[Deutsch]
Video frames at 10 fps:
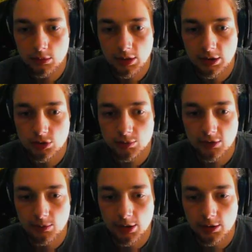Ach, ich stimmt,
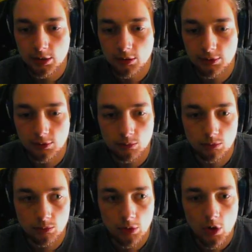das war hier auch wie so...
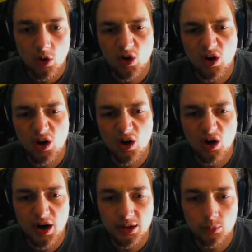
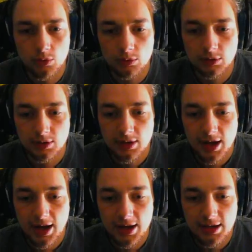Oh, ein Punkt.
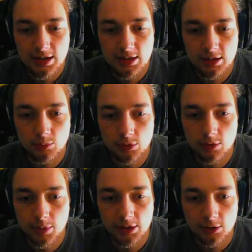Ein
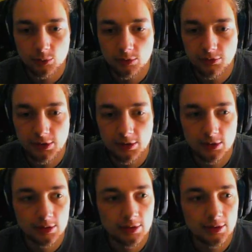blöder Beitragspunkt fehlt
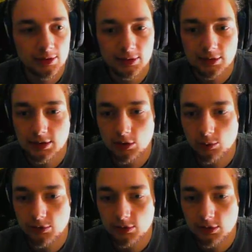hier. Ich
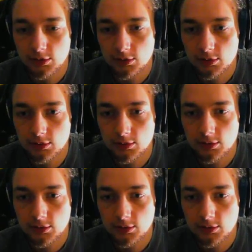glaube es doch nicht.